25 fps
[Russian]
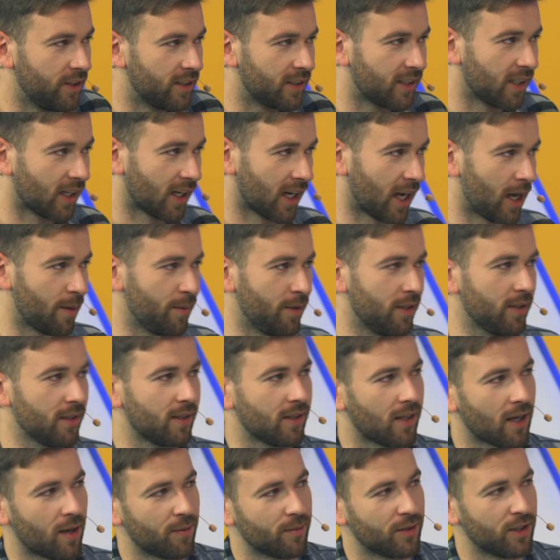Инстаграме, mm -hmm.
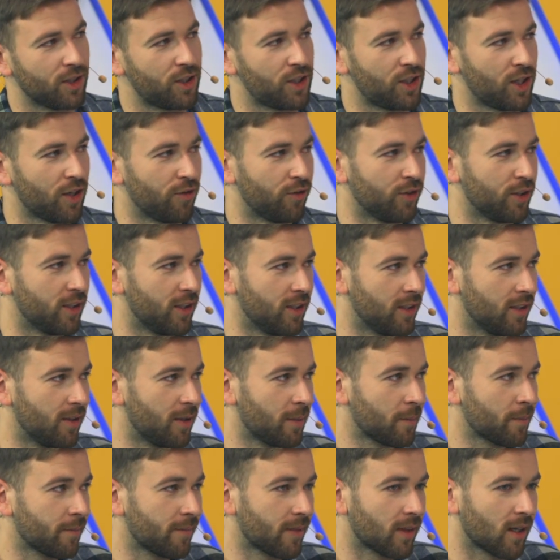там, де еще вони
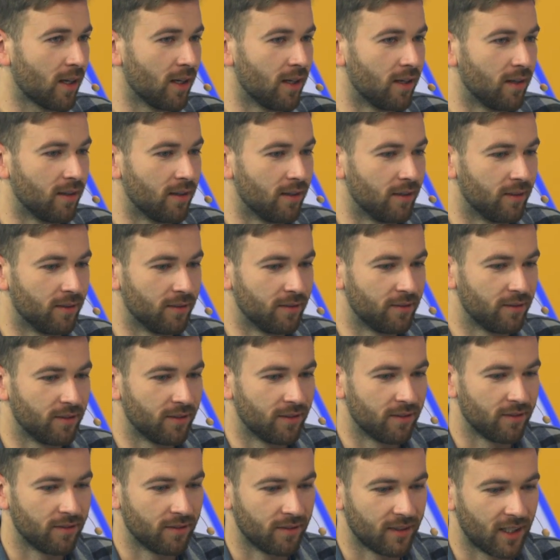е,
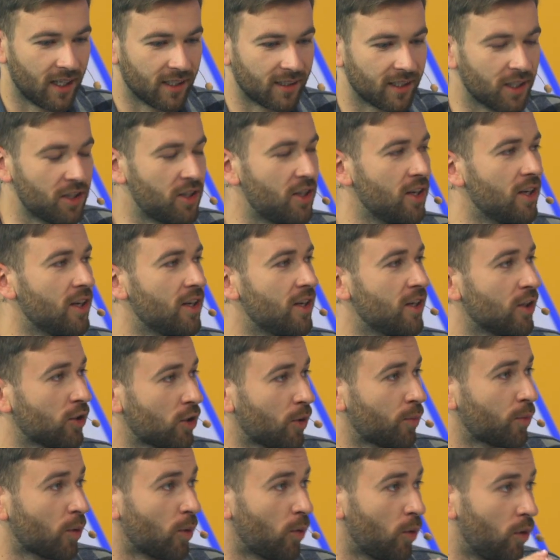не То
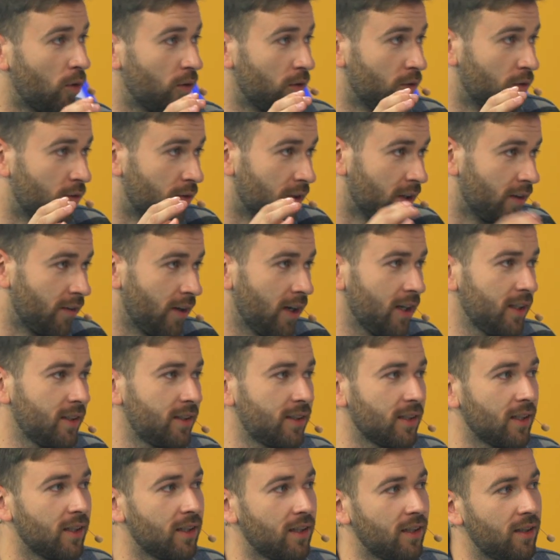есть,
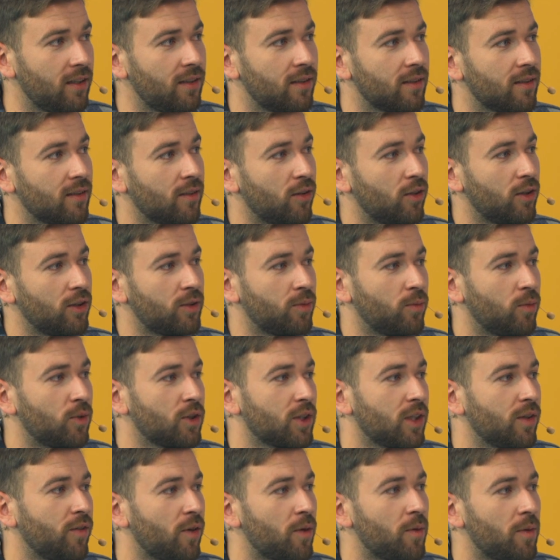вливайся mm -hmm. і ось,
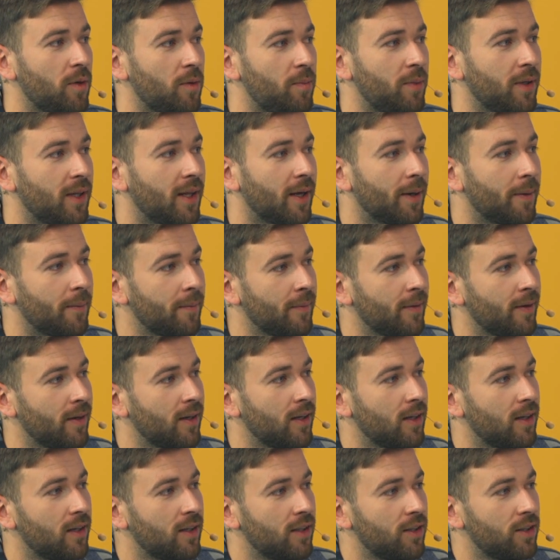можливо, і піде.
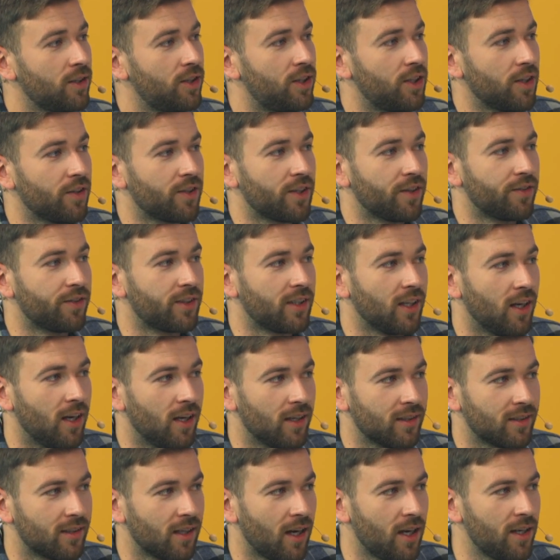Да. Чи вже
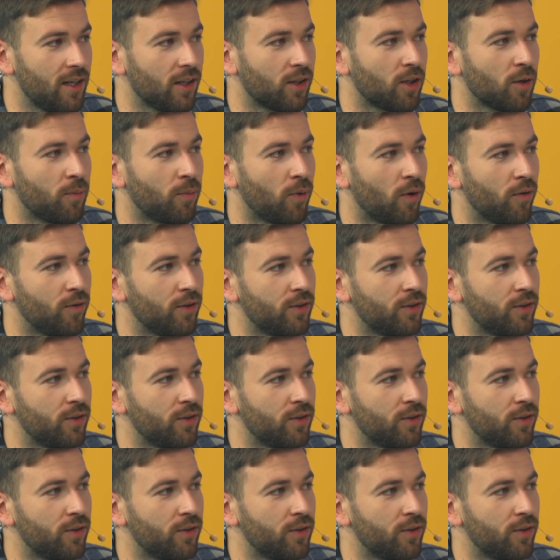все занято?